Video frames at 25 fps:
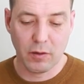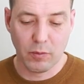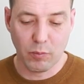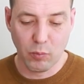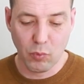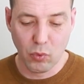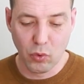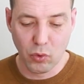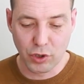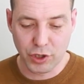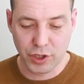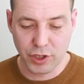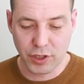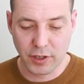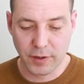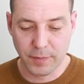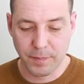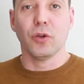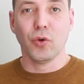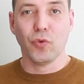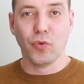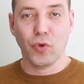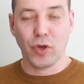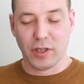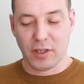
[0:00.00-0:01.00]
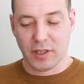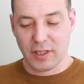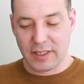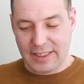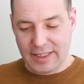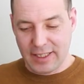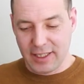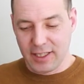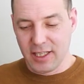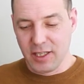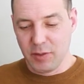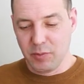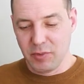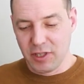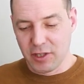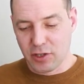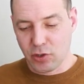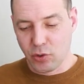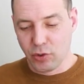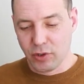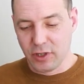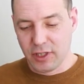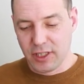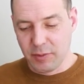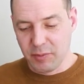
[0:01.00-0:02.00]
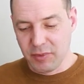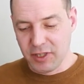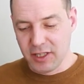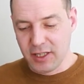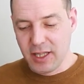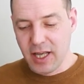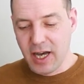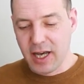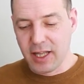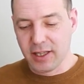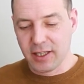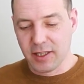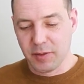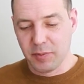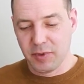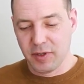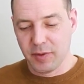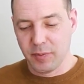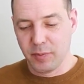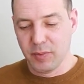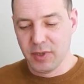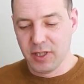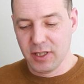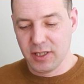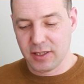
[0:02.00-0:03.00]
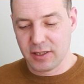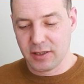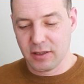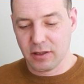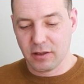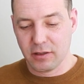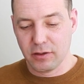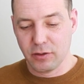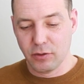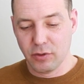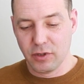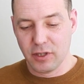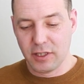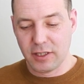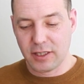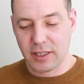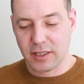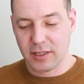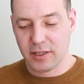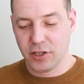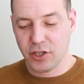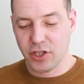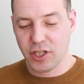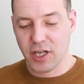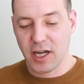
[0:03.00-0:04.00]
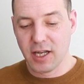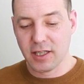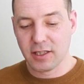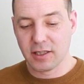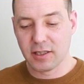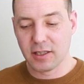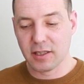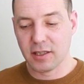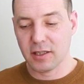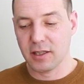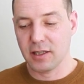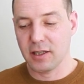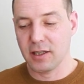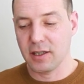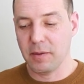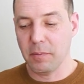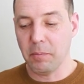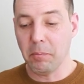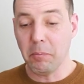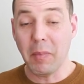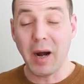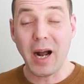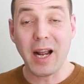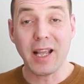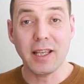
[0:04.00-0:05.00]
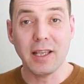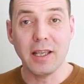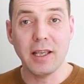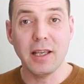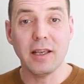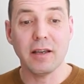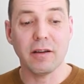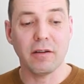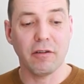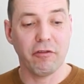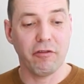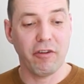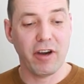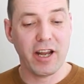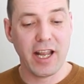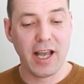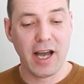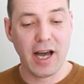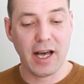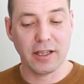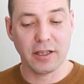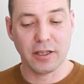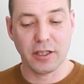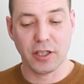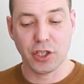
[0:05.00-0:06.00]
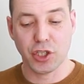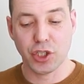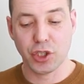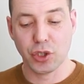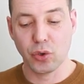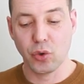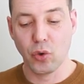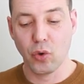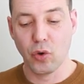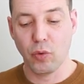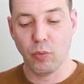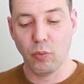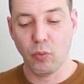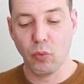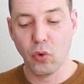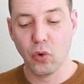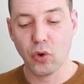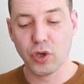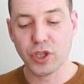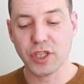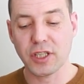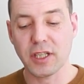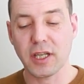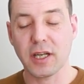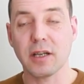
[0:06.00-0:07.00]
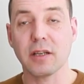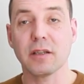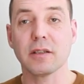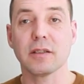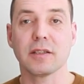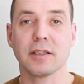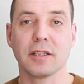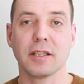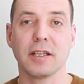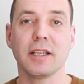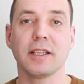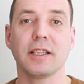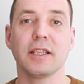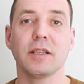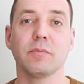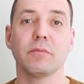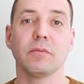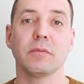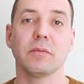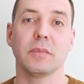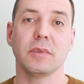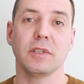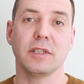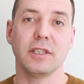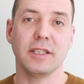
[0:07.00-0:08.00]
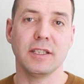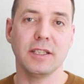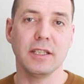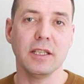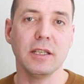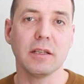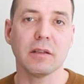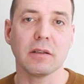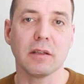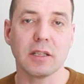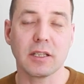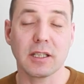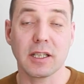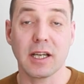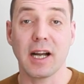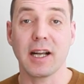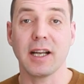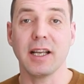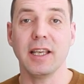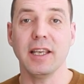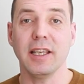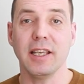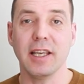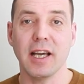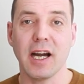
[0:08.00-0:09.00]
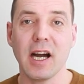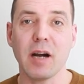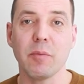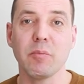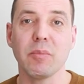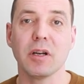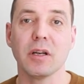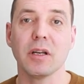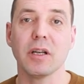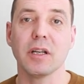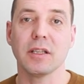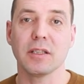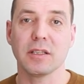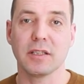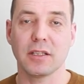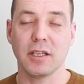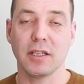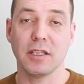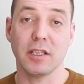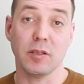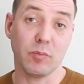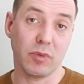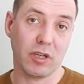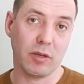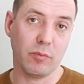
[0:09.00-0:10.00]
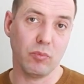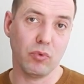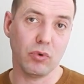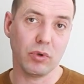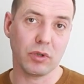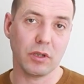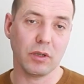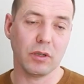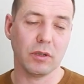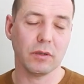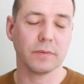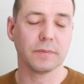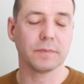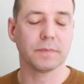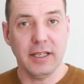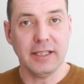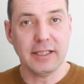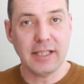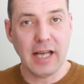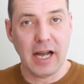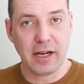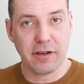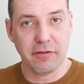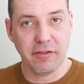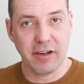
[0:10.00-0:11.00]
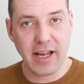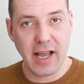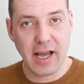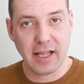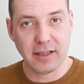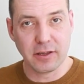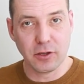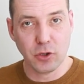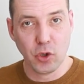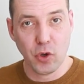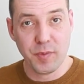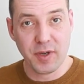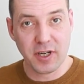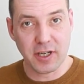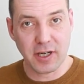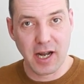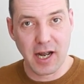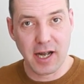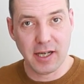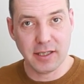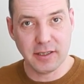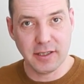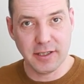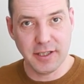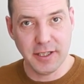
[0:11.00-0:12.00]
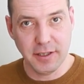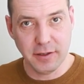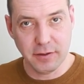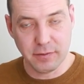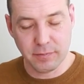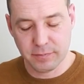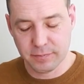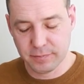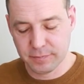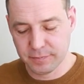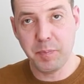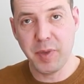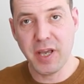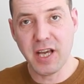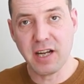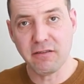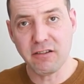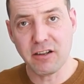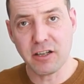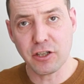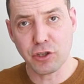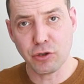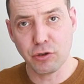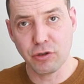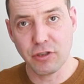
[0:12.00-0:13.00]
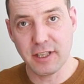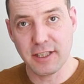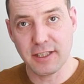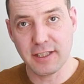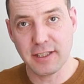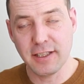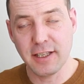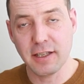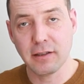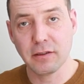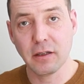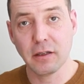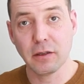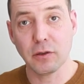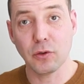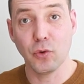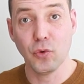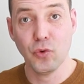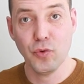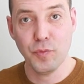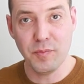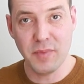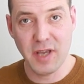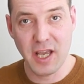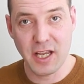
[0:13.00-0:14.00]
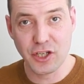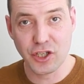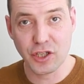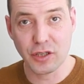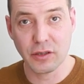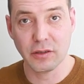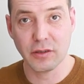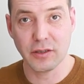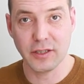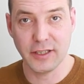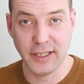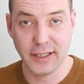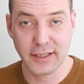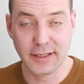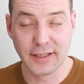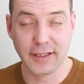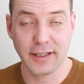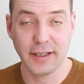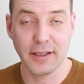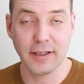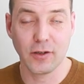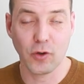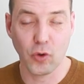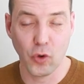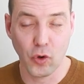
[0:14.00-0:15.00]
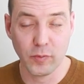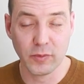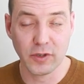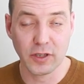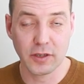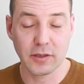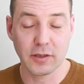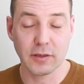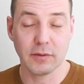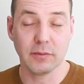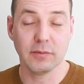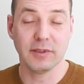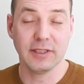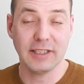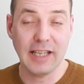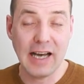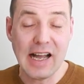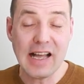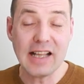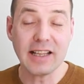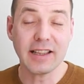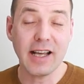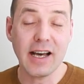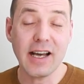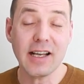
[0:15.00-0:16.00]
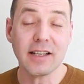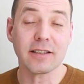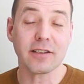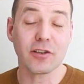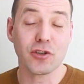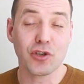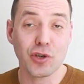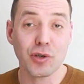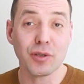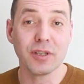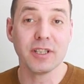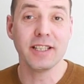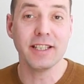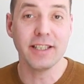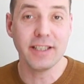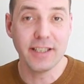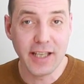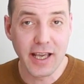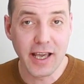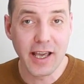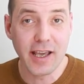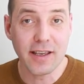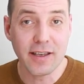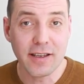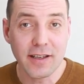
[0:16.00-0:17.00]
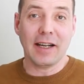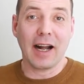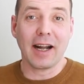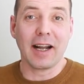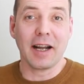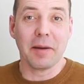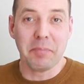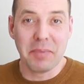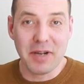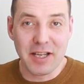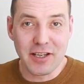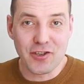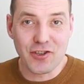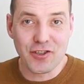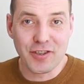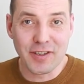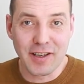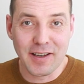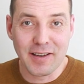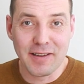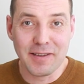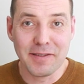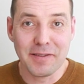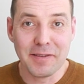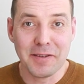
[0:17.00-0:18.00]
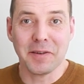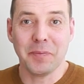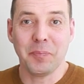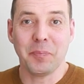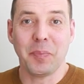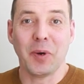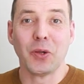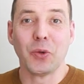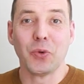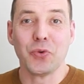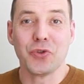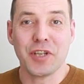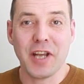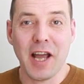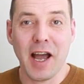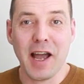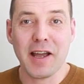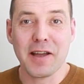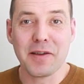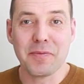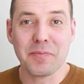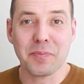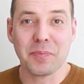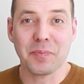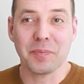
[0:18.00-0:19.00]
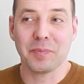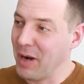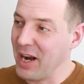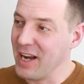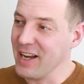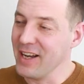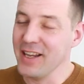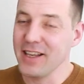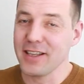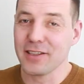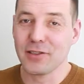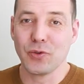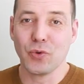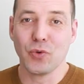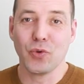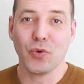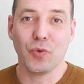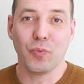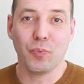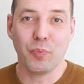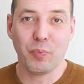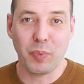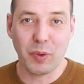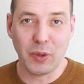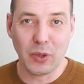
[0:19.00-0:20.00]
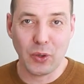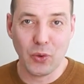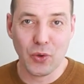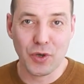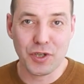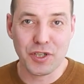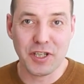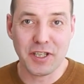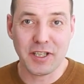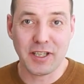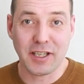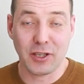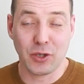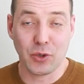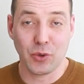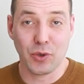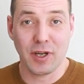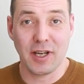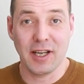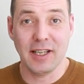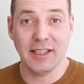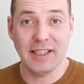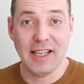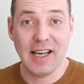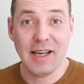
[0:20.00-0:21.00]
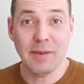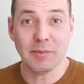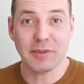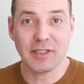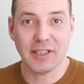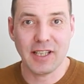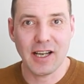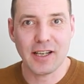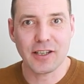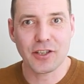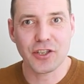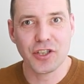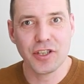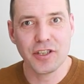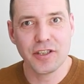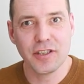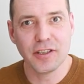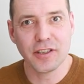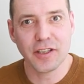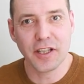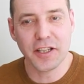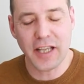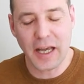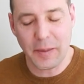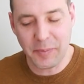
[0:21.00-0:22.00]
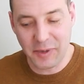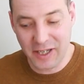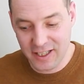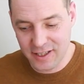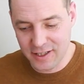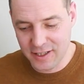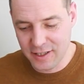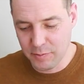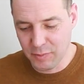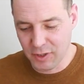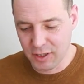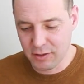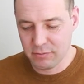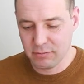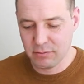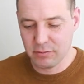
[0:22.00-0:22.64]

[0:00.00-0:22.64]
можно. Ну вот, с такими исходными данными мы столкнулись, а сейчас э, мои варианты, что можно с этим сделать, как я бы с этим работал. Итак, вариант номер один. Первое, что я сделал, уменьшил детские комнаты. Да, да, за счет детей, как обычно, получаем полезную площадь, которая нам так жизненно необходима.